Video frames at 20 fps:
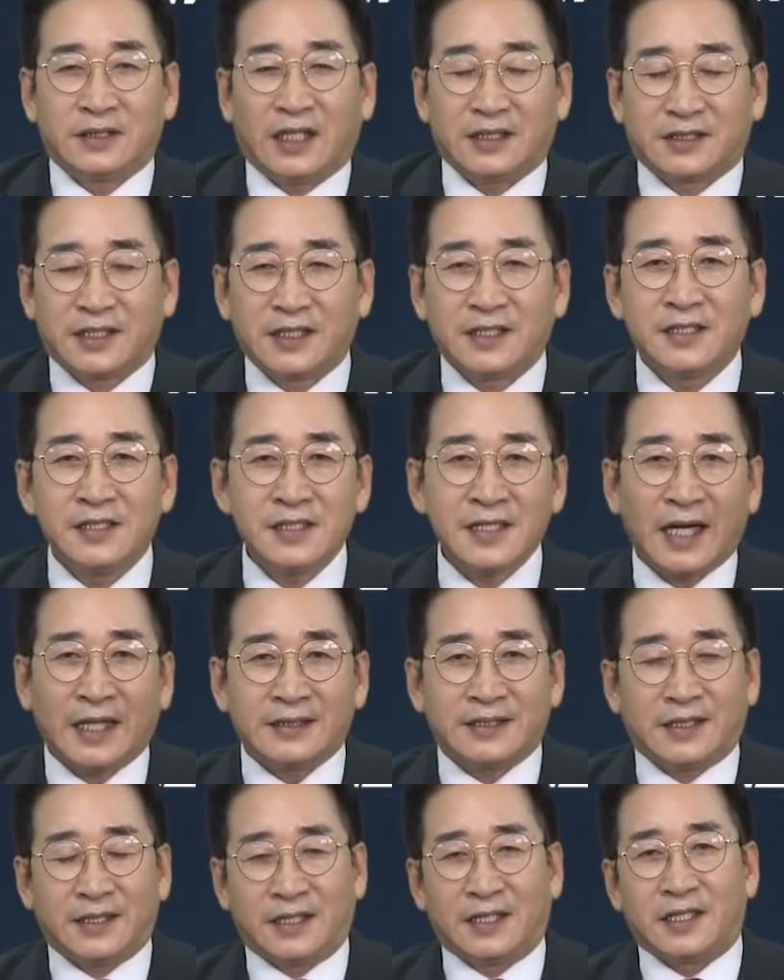자,
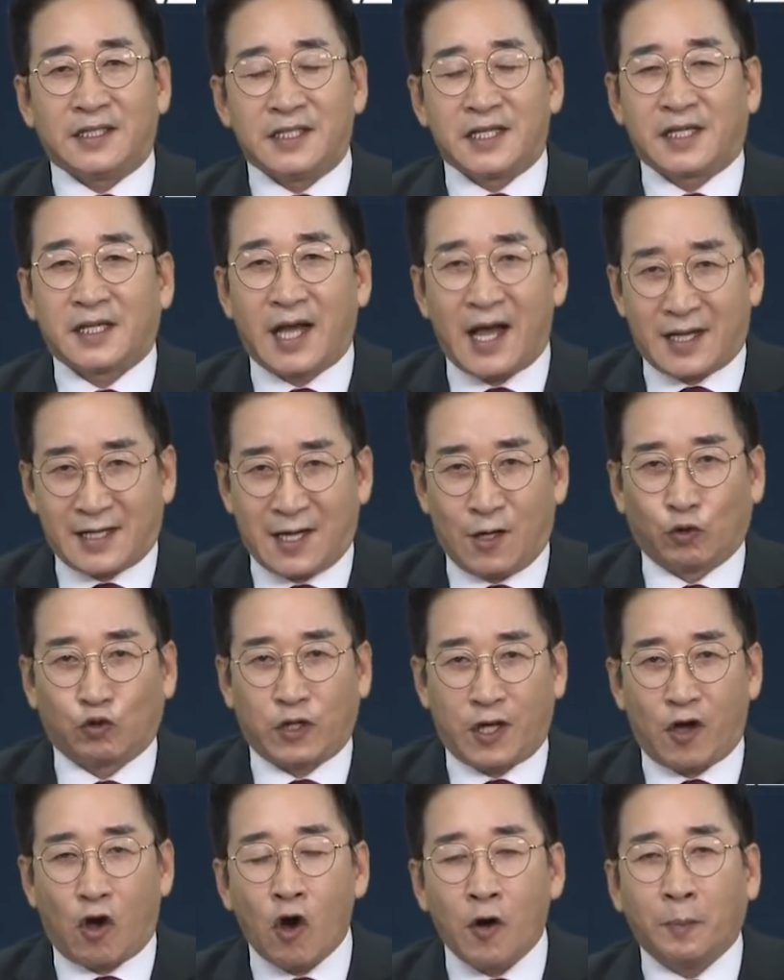지금까지 이
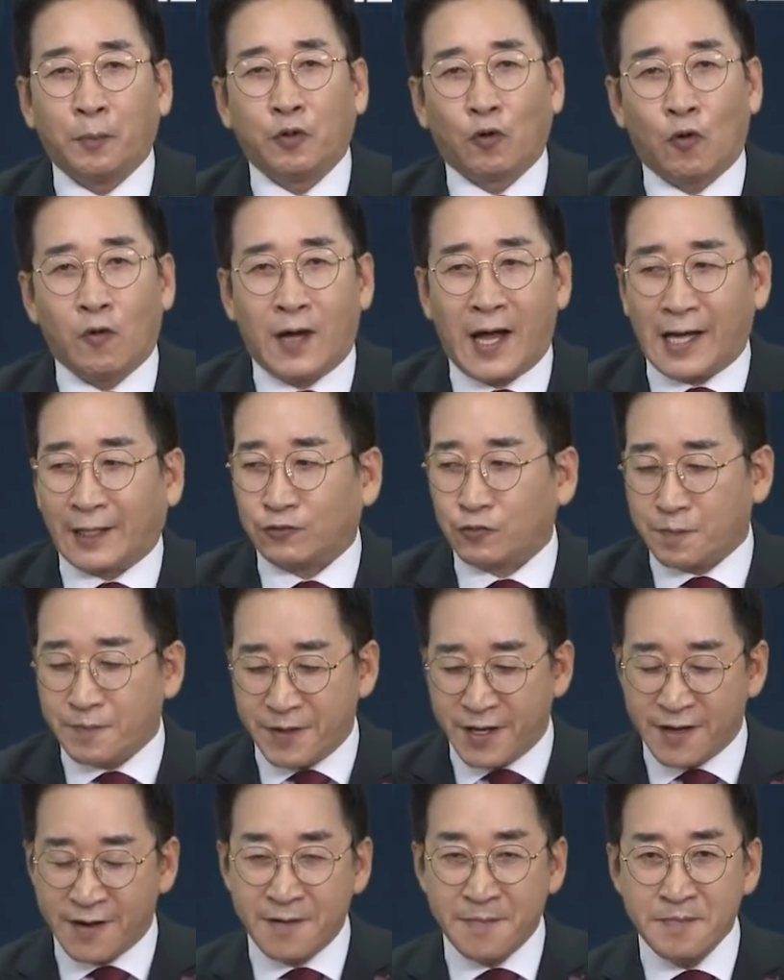카카오톡의 허프로가 아주
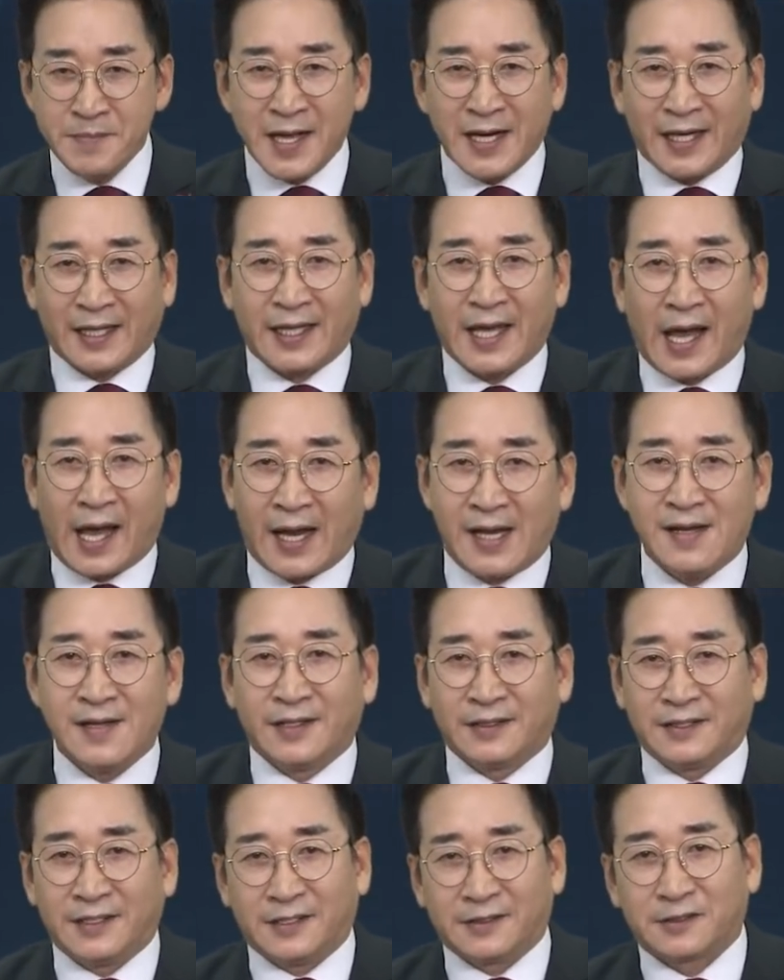면밀하게
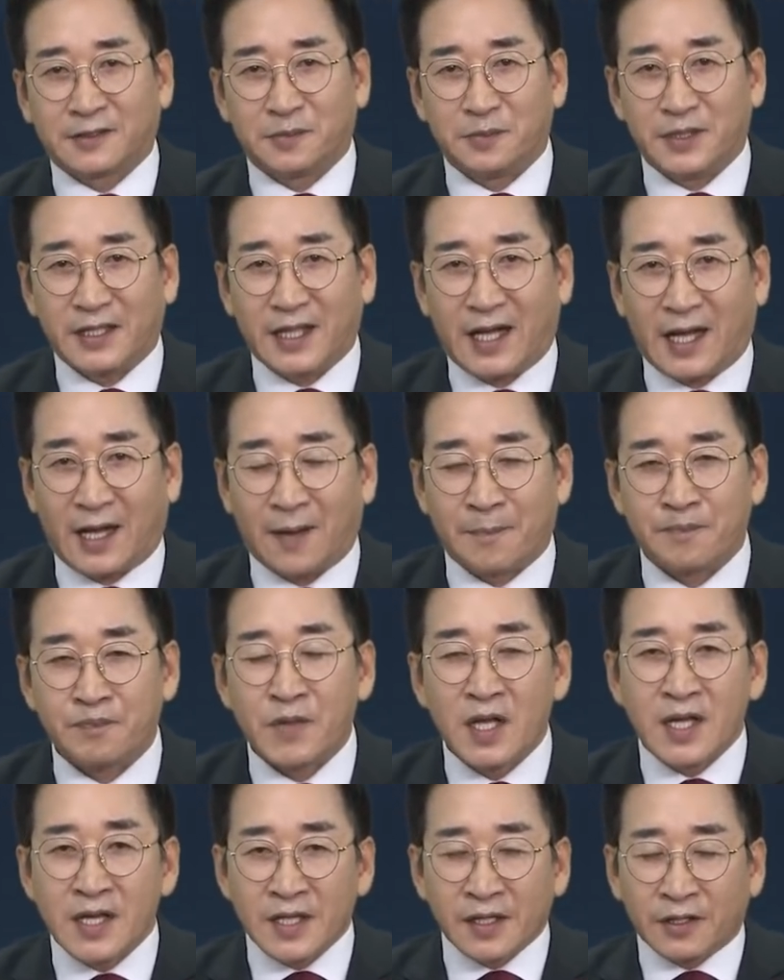알려드렸습니다.
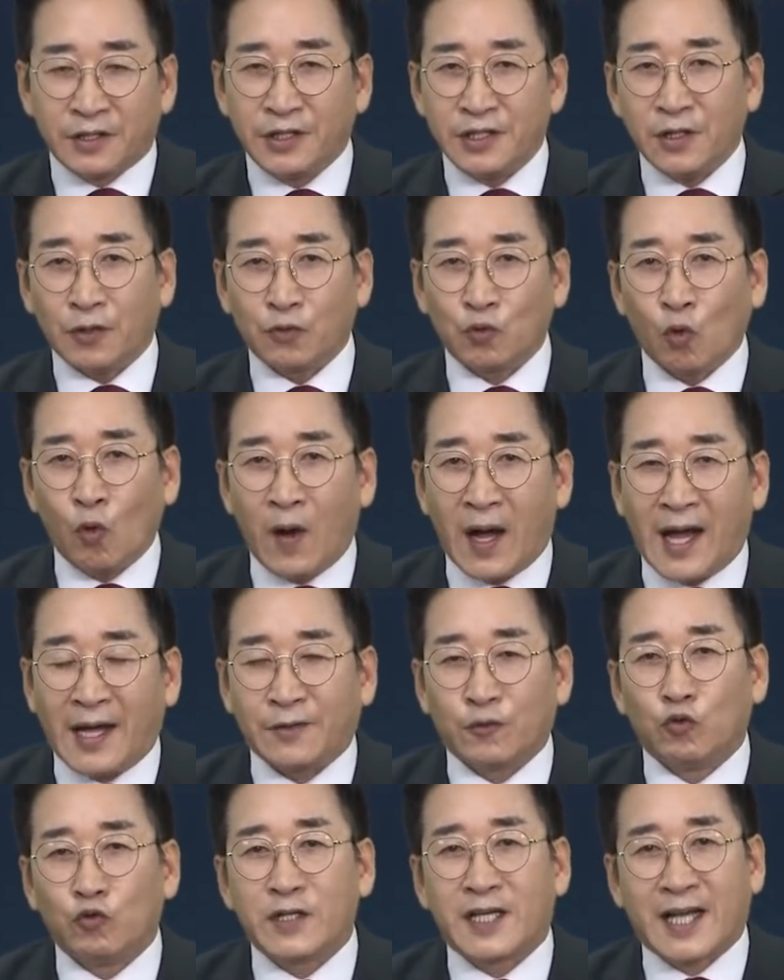그리고
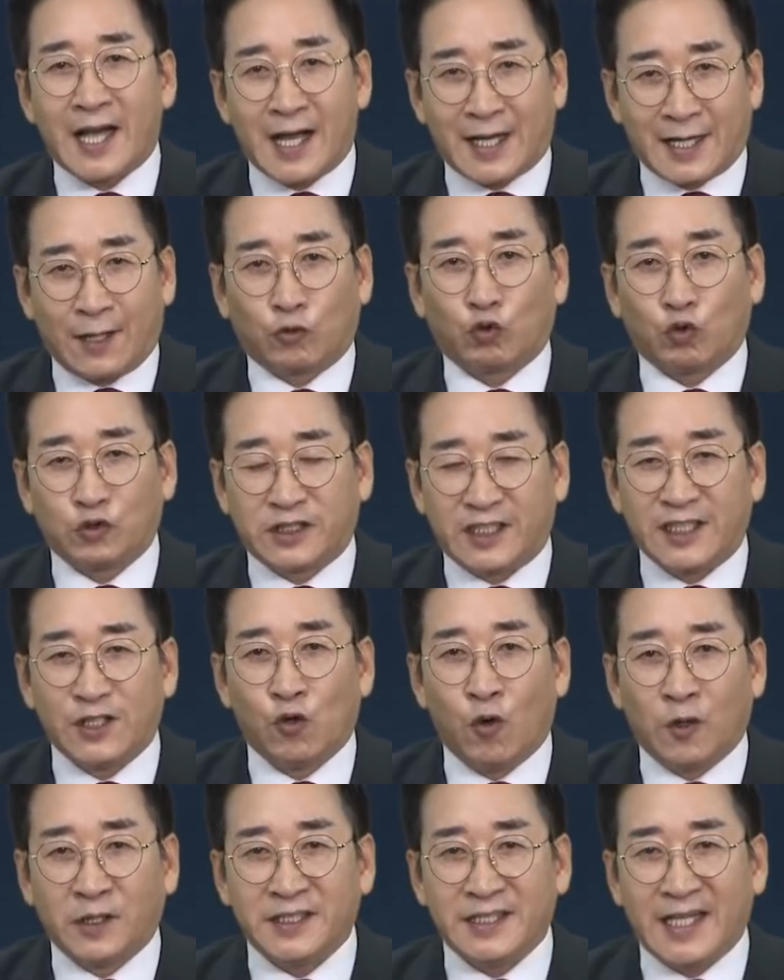또한 우리 카카오톡
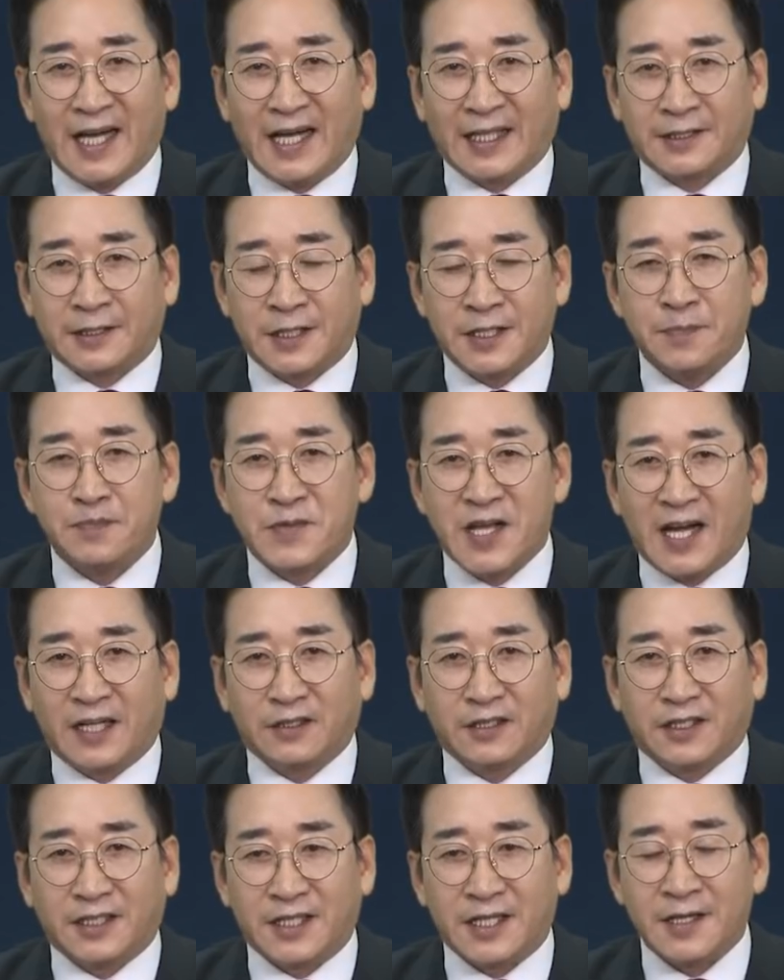직원이나
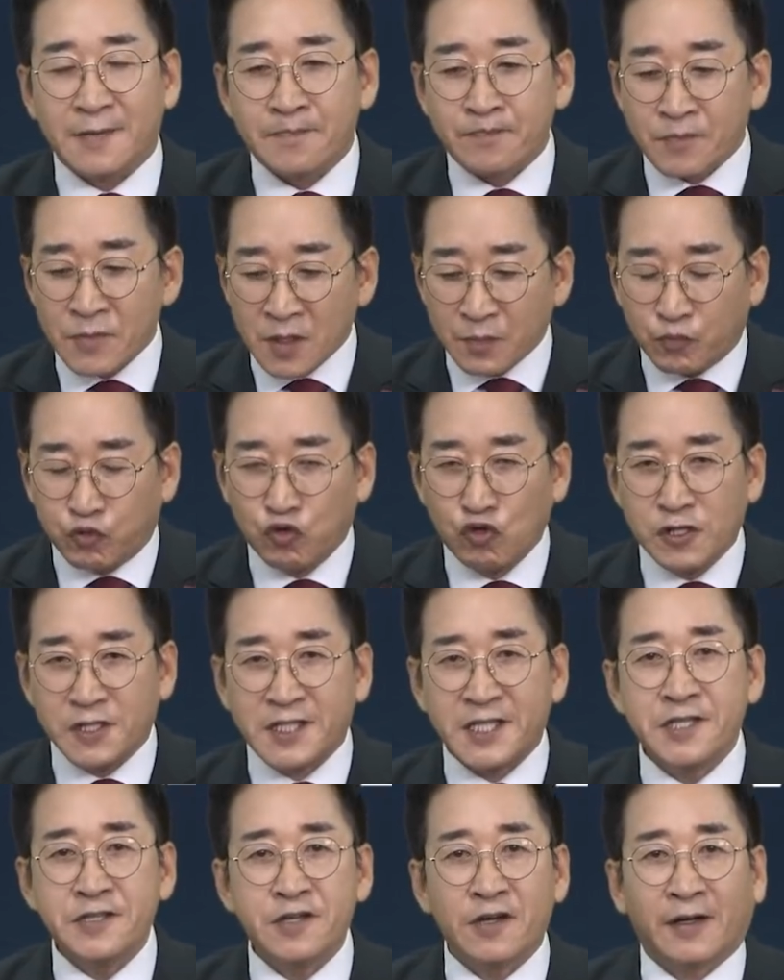팀장들이
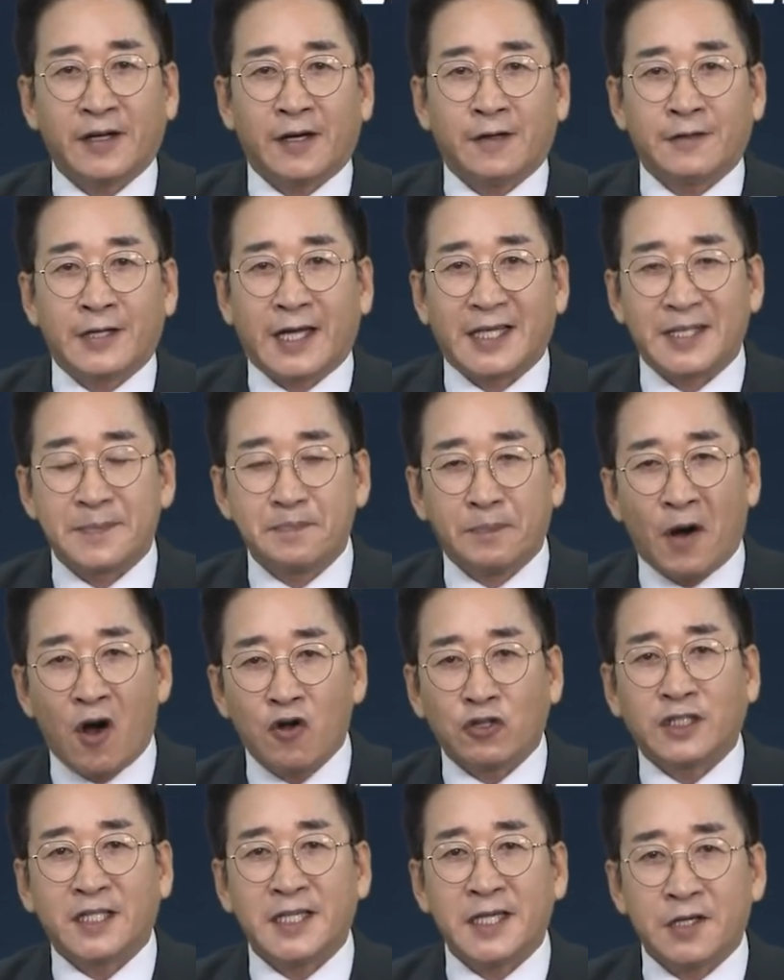불친절하거나 이
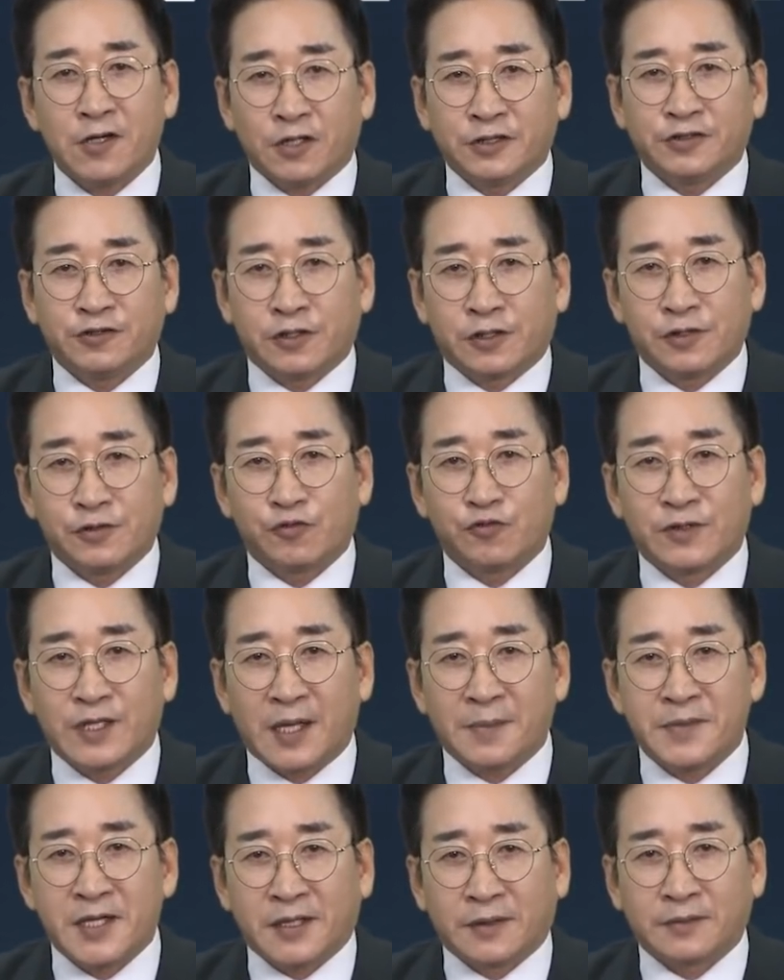뻥튀기 견적을
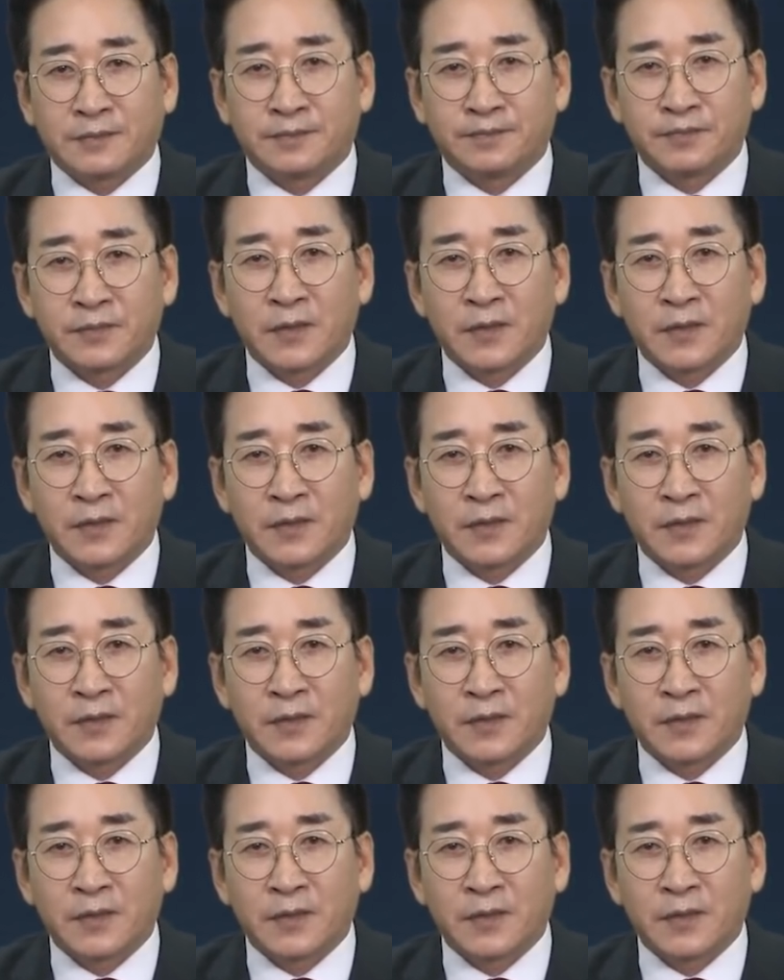준다면